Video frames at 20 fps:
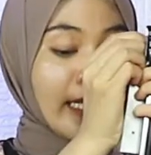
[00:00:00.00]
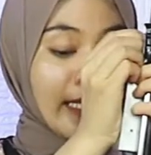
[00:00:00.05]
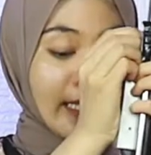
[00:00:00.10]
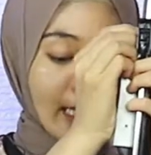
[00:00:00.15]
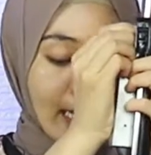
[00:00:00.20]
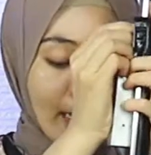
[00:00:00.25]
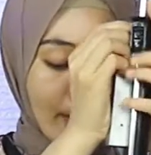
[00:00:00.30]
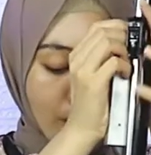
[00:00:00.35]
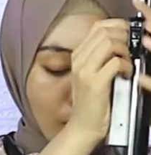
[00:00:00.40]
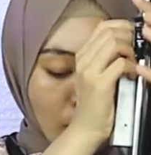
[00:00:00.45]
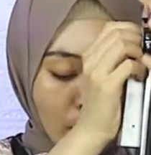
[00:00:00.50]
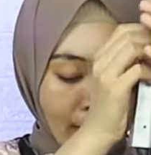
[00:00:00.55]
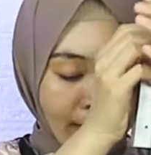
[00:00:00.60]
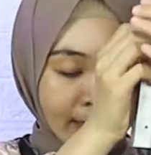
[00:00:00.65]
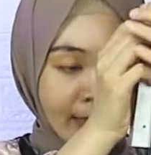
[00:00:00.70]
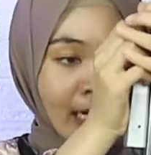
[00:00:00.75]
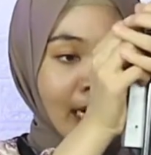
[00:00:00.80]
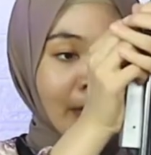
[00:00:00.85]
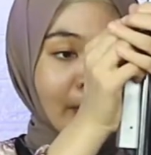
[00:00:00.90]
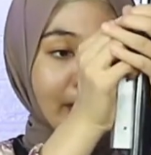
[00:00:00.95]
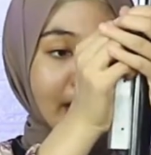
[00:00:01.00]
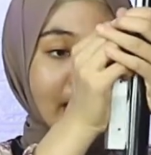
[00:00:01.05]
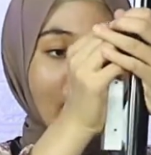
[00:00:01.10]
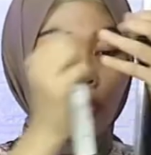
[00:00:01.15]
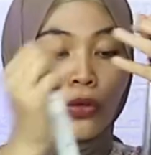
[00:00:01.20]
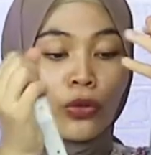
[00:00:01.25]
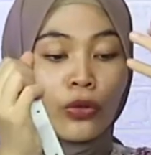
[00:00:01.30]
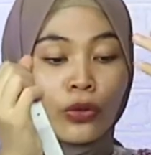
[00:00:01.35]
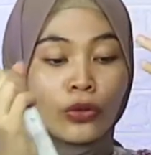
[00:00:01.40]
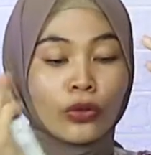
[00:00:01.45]
Kita buka terlebih
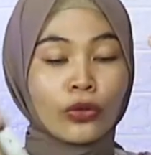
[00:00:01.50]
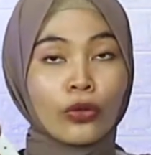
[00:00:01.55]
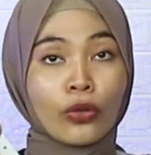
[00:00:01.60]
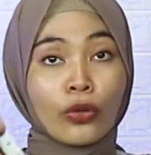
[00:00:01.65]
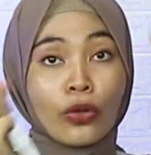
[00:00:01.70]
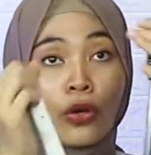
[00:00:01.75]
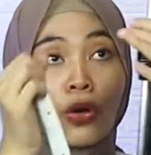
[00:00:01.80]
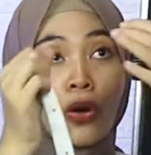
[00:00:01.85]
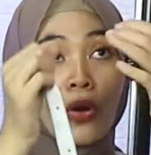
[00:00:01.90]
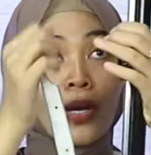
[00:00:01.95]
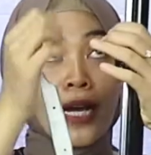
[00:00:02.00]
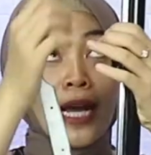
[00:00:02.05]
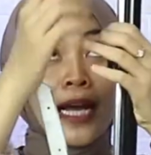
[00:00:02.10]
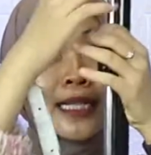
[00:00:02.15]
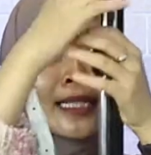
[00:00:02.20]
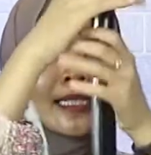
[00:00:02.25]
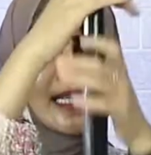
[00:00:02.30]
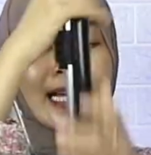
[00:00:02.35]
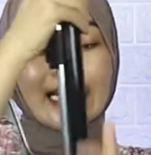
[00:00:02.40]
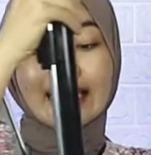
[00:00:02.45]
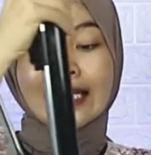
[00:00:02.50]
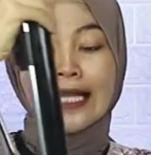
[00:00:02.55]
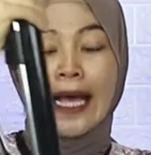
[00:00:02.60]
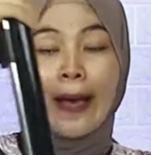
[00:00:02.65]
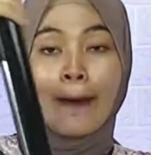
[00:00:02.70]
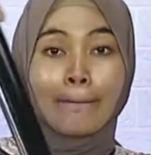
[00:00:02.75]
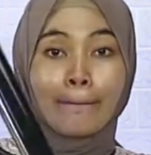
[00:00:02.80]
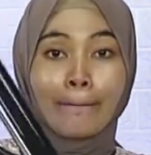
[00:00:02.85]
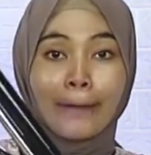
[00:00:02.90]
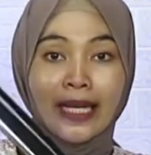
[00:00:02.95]
dahulu untuk kokangnya,
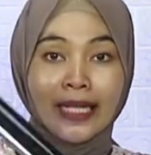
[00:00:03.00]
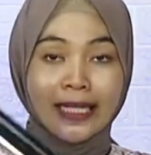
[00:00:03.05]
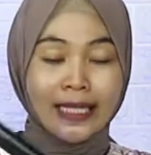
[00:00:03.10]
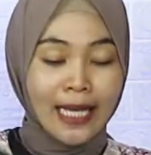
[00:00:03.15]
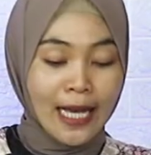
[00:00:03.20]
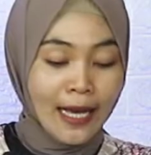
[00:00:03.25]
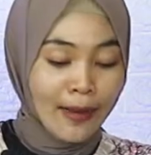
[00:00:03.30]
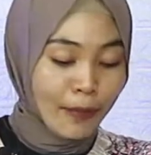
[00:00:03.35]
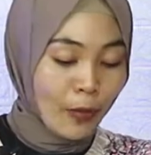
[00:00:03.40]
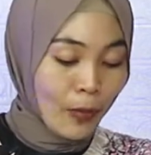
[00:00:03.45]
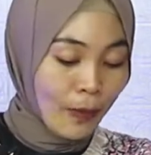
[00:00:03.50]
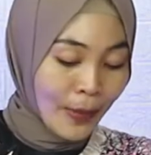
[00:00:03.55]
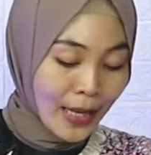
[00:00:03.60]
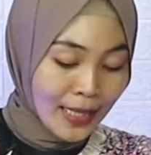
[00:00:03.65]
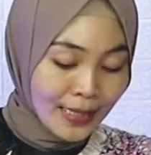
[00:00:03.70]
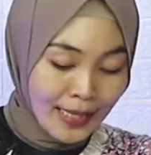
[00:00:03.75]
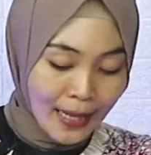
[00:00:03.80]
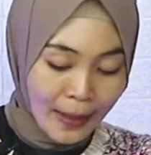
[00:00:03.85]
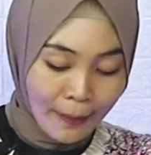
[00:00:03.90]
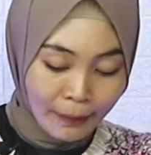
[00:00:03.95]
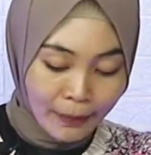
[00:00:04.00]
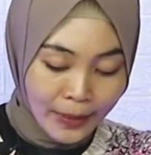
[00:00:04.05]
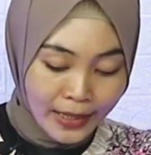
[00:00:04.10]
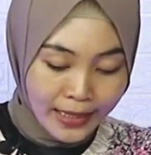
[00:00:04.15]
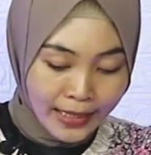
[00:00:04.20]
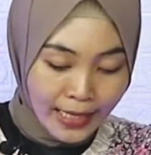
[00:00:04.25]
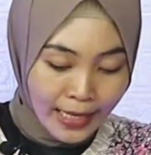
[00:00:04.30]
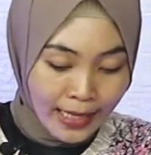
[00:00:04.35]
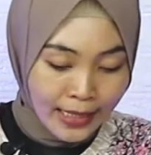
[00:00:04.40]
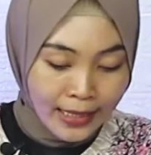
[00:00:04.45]
sampingnya, pompa
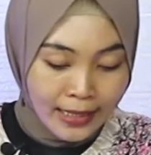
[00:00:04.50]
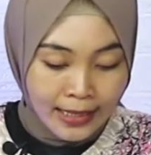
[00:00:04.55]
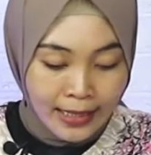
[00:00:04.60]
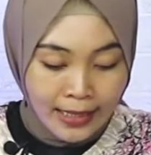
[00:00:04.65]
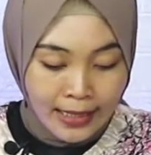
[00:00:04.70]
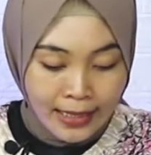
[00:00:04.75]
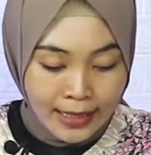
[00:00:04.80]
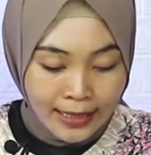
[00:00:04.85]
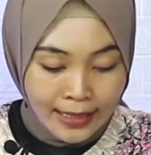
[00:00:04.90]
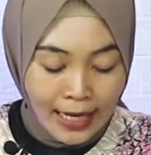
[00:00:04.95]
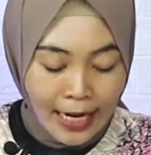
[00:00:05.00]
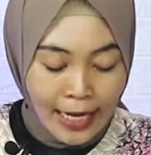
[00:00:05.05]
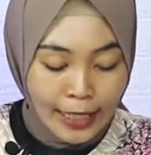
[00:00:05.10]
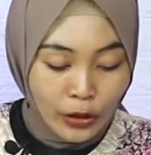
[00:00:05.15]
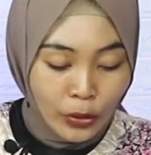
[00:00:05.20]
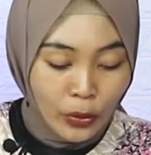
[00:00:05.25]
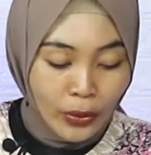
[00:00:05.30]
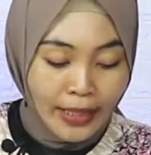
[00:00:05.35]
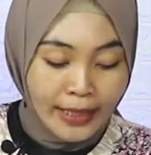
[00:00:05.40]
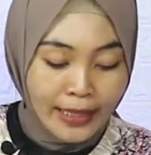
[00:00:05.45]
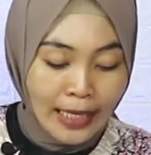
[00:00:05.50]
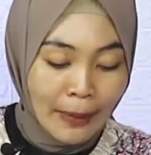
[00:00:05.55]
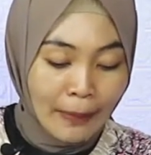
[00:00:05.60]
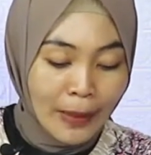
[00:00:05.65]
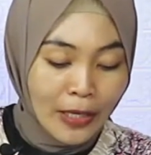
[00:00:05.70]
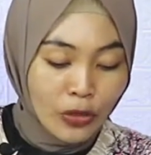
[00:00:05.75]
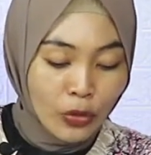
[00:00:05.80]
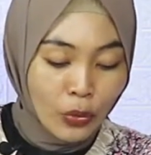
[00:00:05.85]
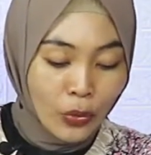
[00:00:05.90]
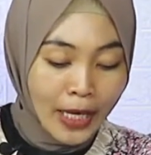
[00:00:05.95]
sampingnya. Setelah itu
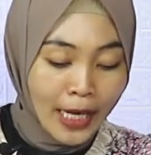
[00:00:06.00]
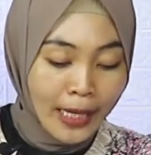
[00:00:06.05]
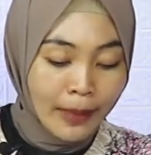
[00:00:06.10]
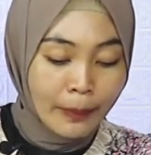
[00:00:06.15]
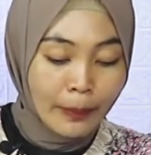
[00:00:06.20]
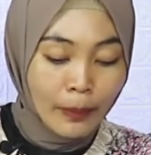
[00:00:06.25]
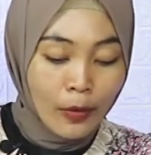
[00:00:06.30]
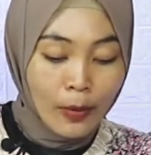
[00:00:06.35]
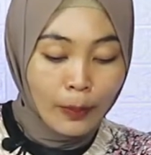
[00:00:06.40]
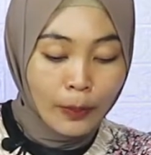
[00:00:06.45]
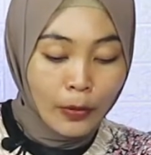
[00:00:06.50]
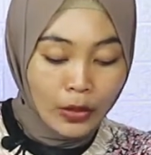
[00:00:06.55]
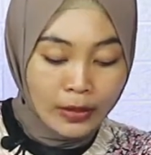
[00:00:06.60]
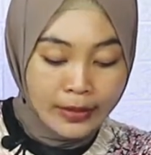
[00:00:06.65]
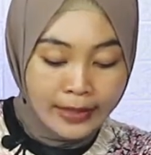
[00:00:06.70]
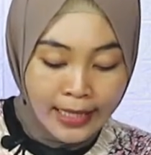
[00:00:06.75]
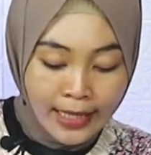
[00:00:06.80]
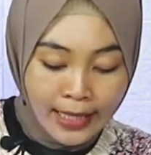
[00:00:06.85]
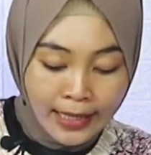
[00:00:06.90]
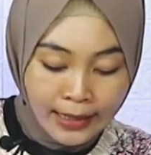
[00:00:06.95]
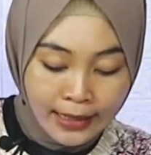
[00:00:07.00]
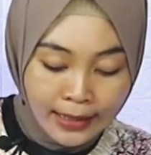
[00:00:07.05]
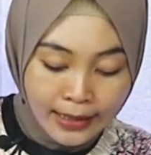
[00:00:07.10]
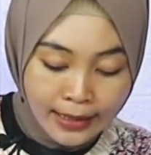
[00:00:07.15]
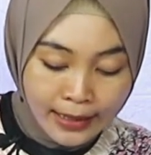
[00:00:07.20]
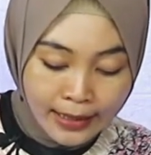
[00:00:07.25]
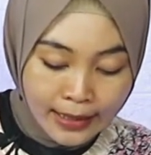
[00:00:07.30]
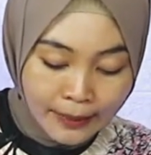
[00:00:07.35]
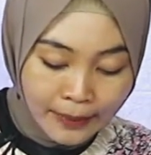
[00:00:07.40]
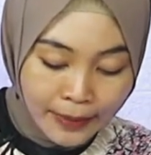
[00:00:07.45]
kita masukkan popornya
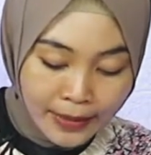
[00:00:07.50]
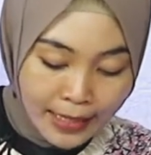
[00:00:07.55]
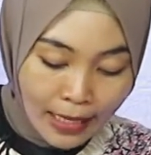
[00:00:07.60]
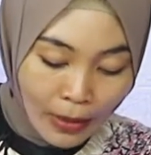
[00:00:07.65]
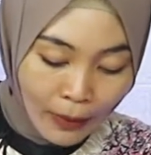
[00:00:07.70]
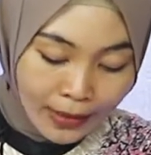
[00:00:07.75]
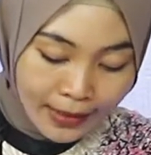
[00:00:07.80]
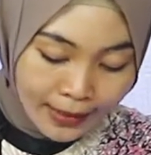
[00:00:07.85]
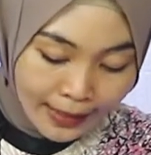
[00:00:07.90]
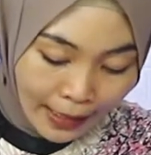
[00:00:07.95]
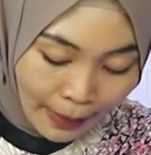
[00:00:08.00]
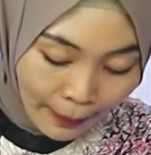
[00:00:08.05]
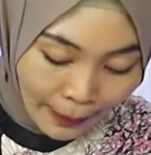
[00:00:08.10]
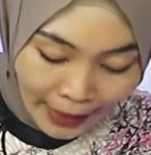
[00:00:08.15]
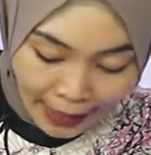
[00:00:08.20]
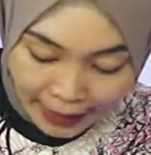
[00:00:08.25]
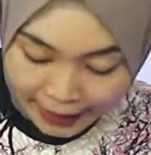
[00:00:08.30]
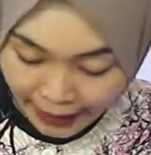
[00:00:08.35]
ke pesawat senapan